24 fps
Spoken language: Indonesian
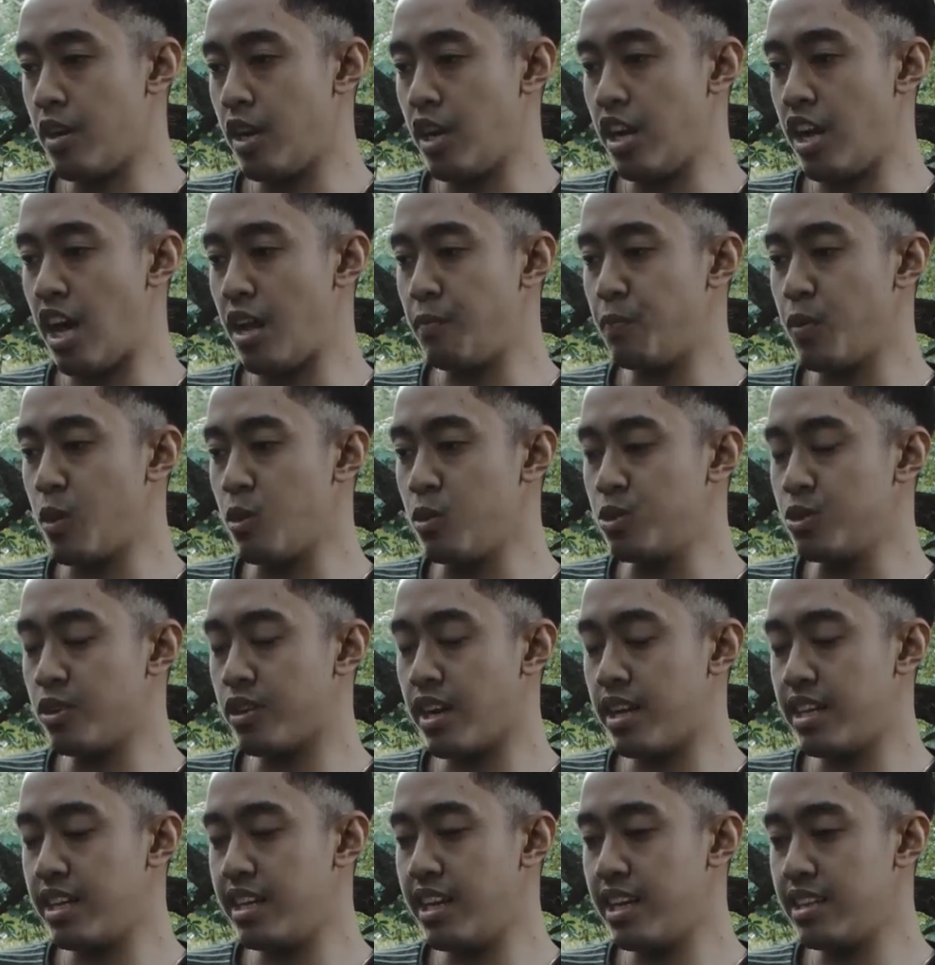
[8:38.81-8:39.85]
dan
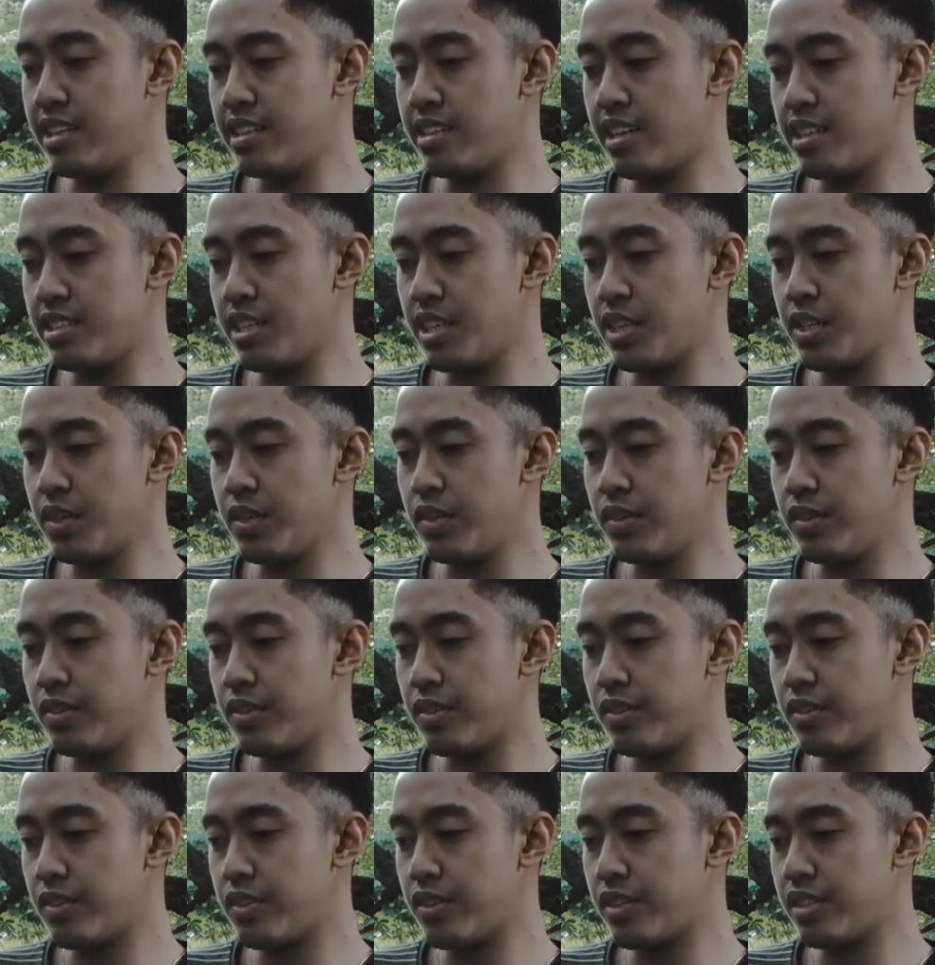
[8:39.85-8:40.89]
penunjukan identitas itu
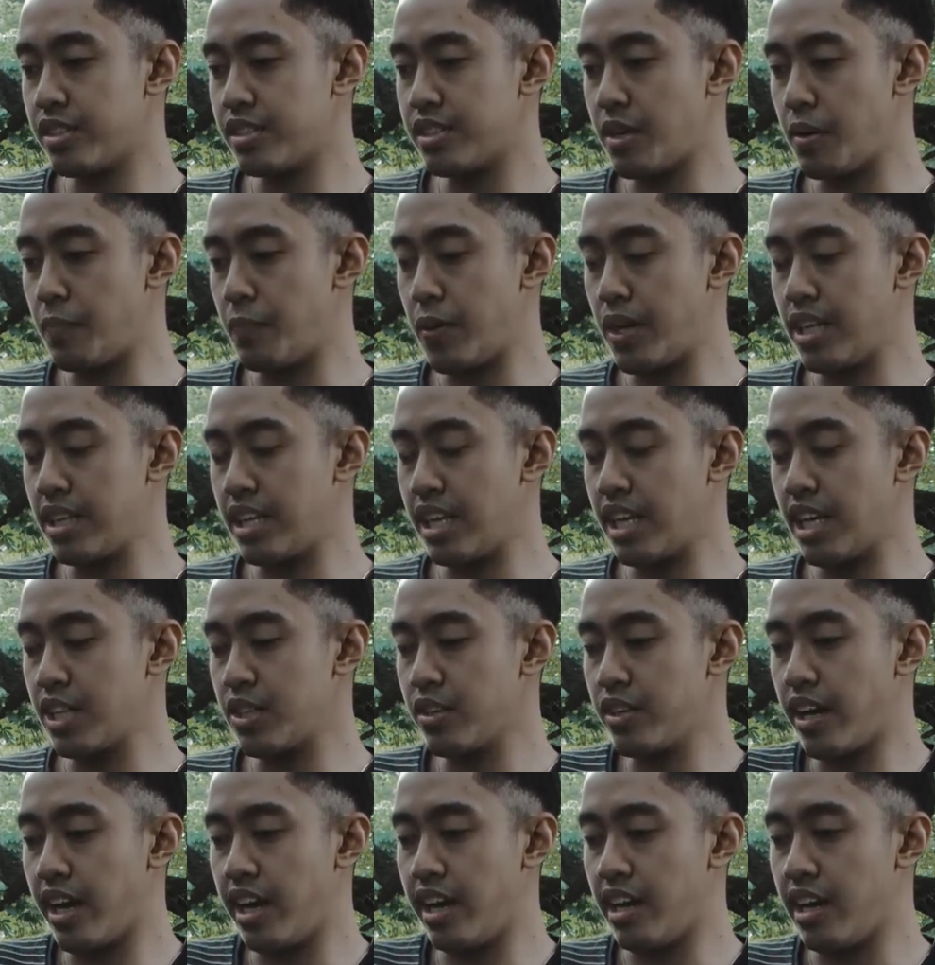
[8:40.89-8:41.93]
sepenting
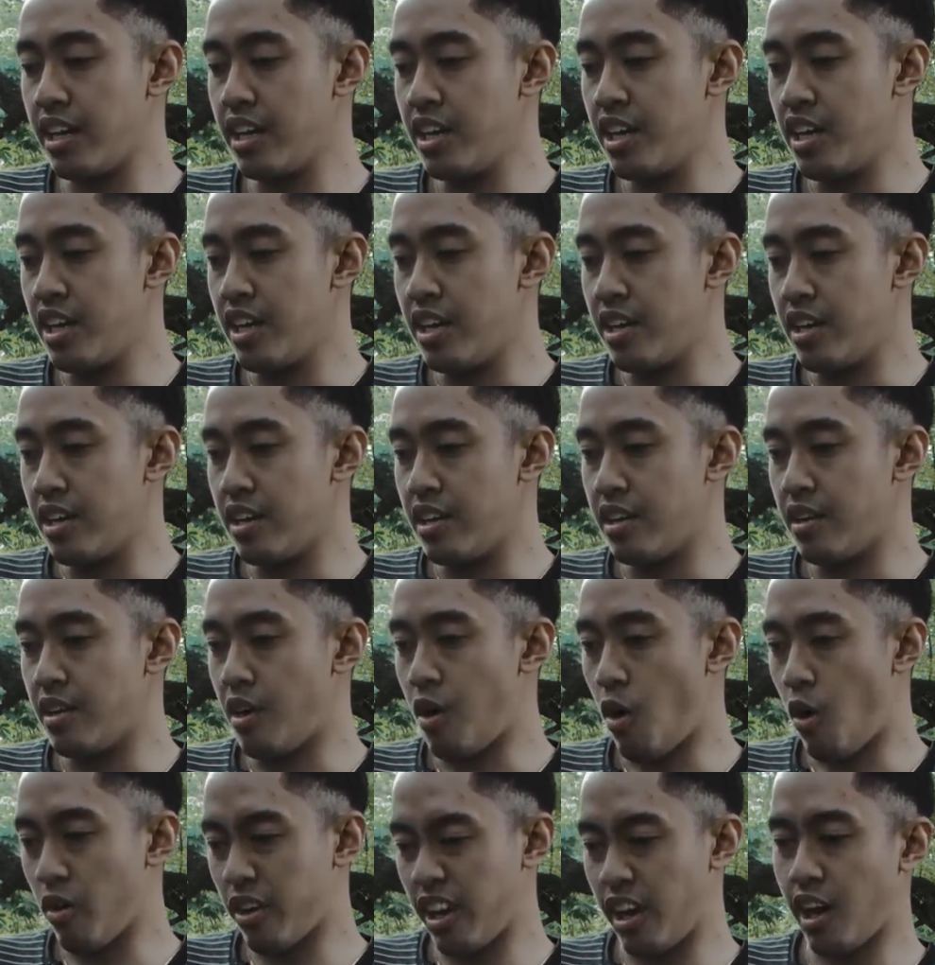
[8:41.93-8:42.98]
itu kayak
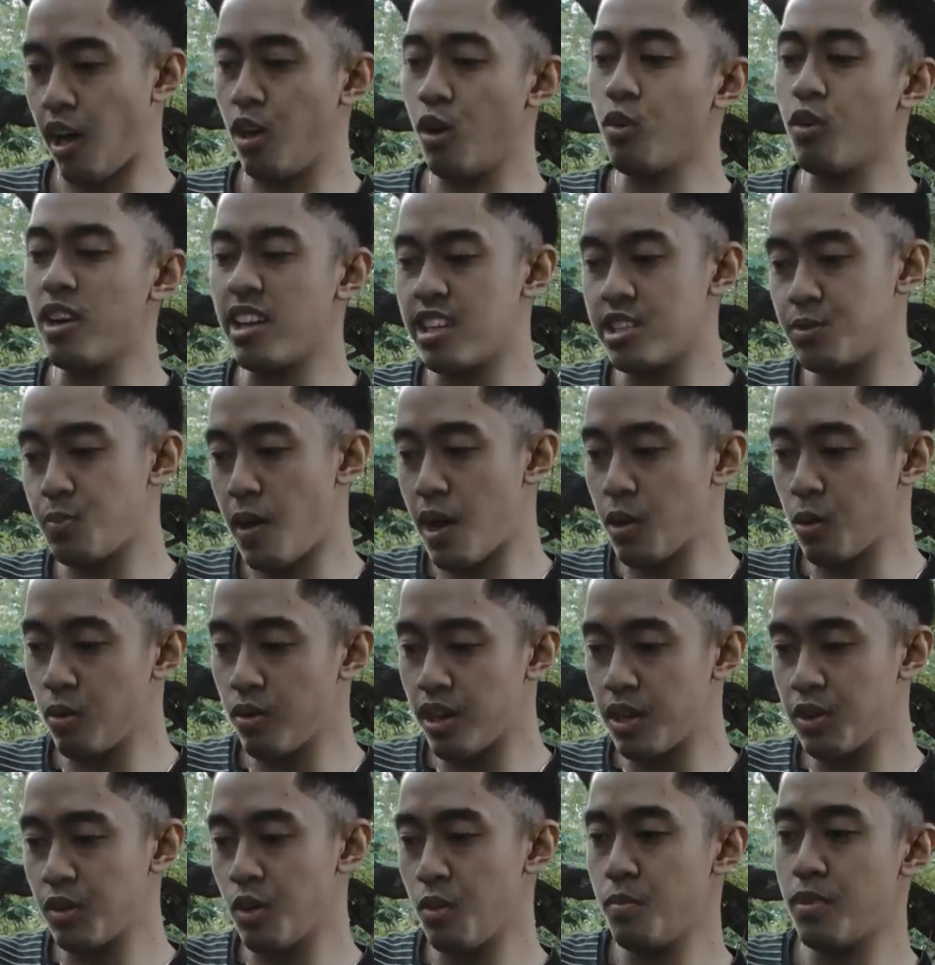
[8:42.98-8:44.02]
oke okay, kalau gue di atas
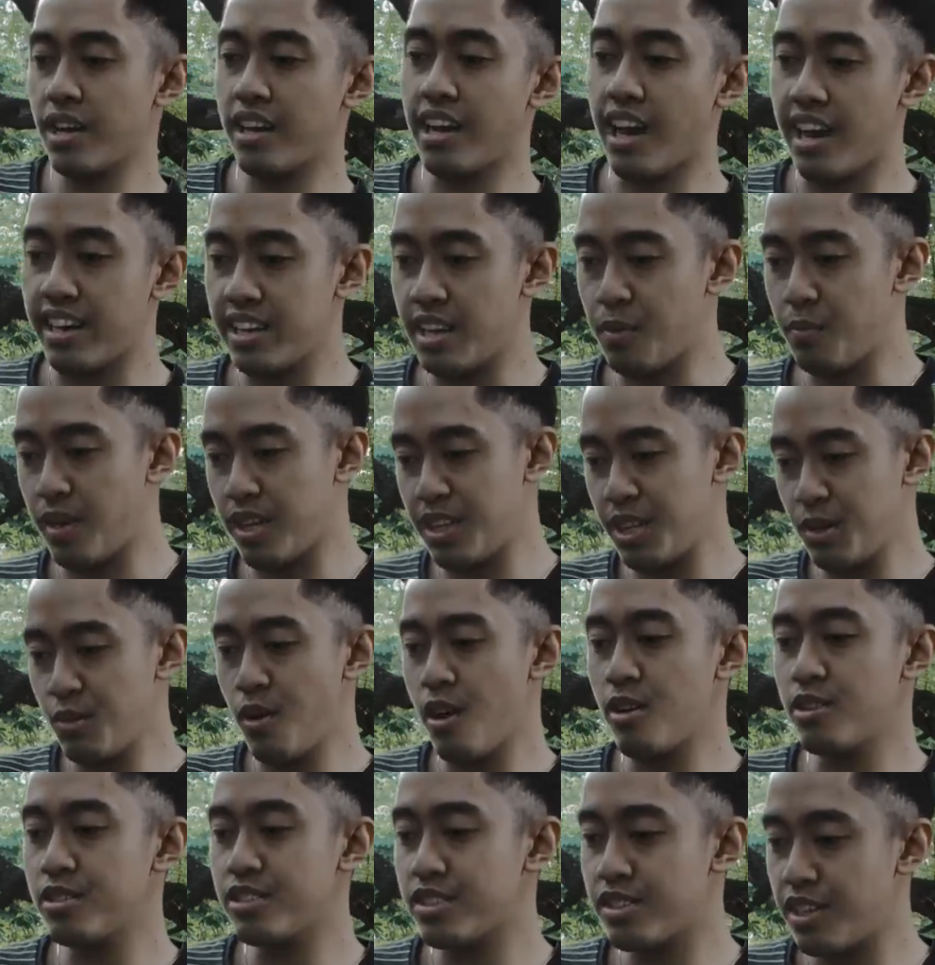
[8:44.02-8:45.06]
panggung kan gue berkarya berarti
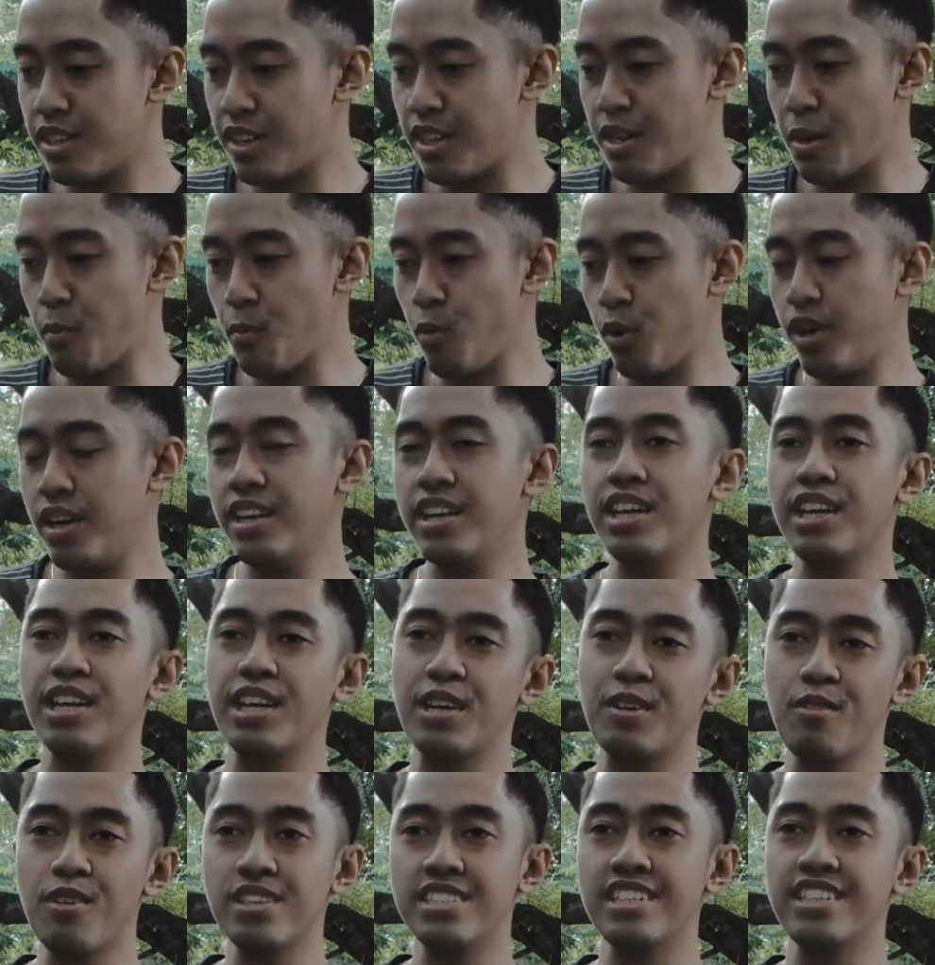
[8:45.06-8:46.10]
gue harus nemuin
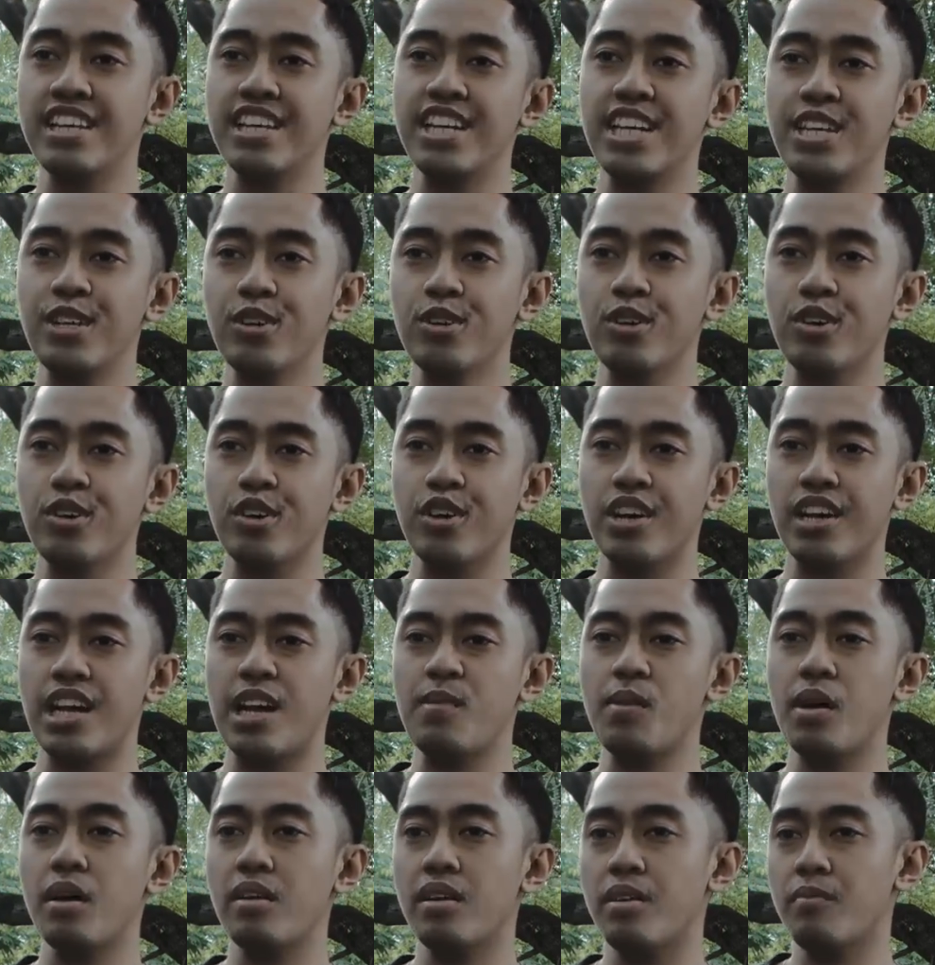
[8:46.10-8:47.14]
diri gue sendiri dulu
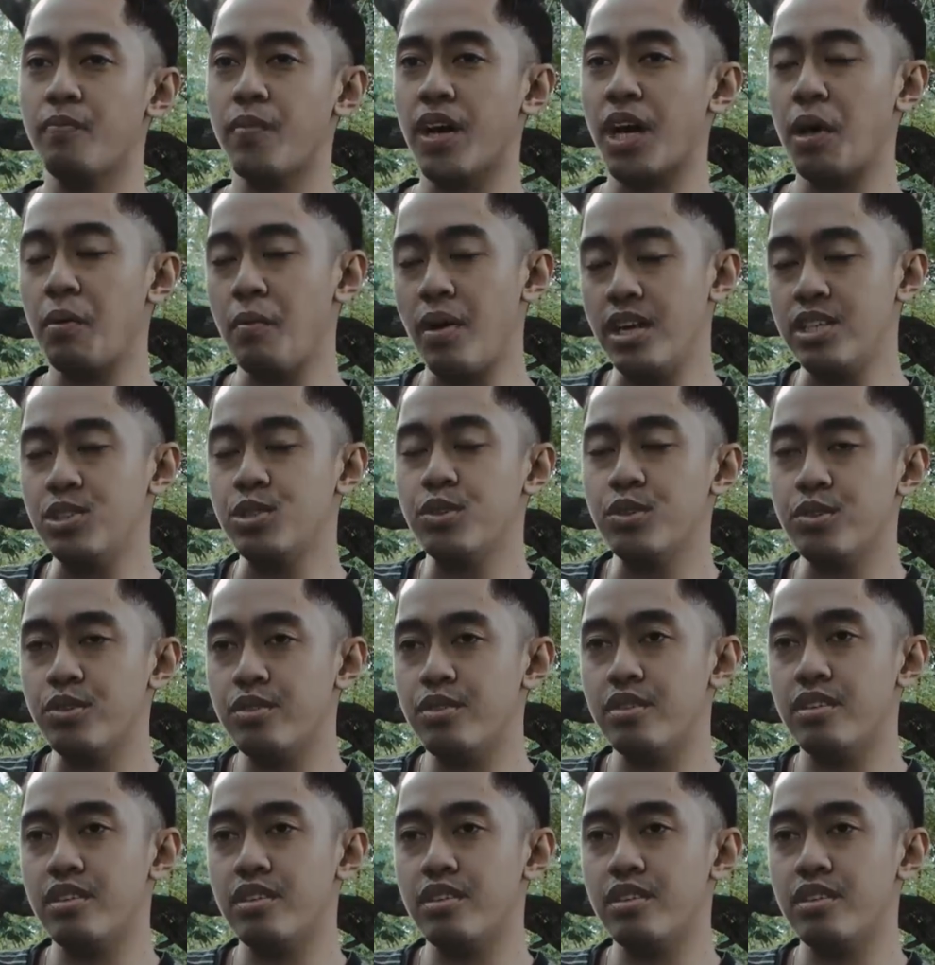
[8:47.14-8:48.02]
kenapa pakai baju